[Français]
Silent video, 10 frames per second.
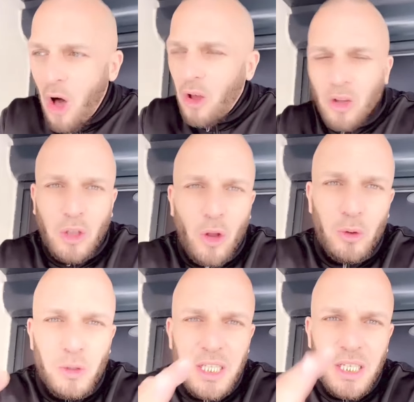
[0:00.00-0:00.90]
rentrant
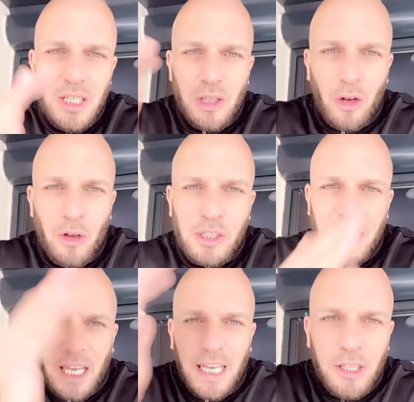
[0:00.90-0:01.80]
le digne dans leur
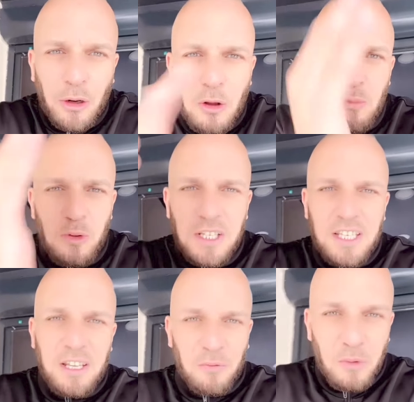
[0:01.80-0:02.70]
série, dans leur
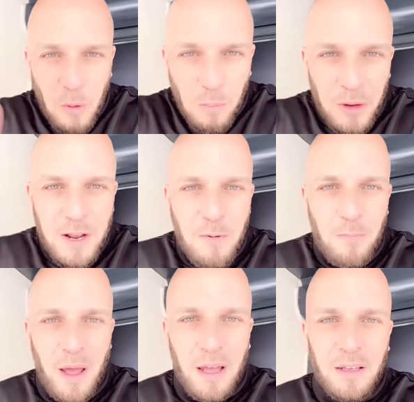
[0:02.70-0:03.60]
musique. Vous comprenez ou
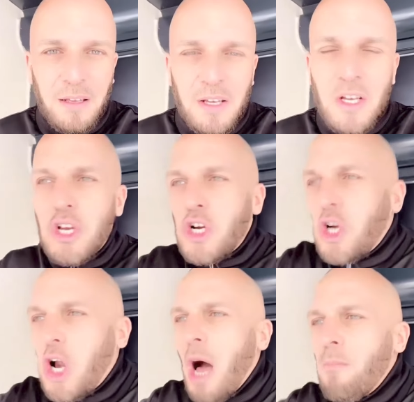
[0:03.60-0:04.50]
pas
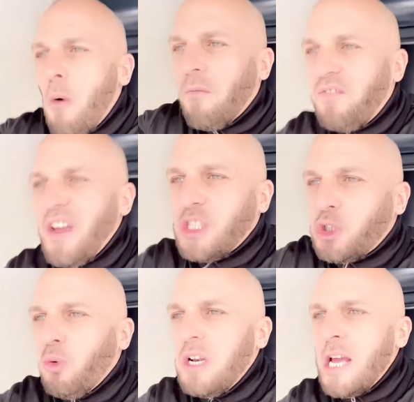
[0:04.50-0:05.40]
Comme on fait
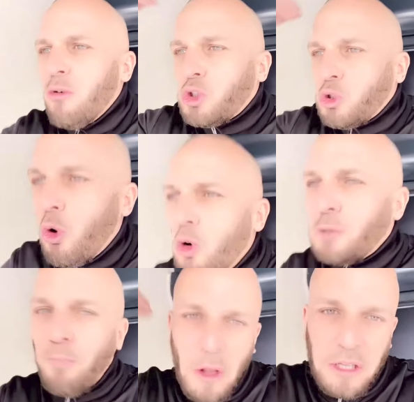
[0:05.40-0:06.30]
son lit, on se couche,
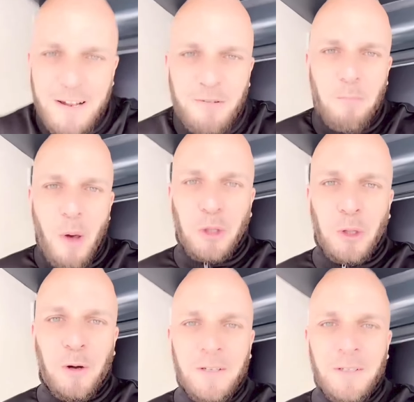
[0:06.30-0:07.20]
Bordeaux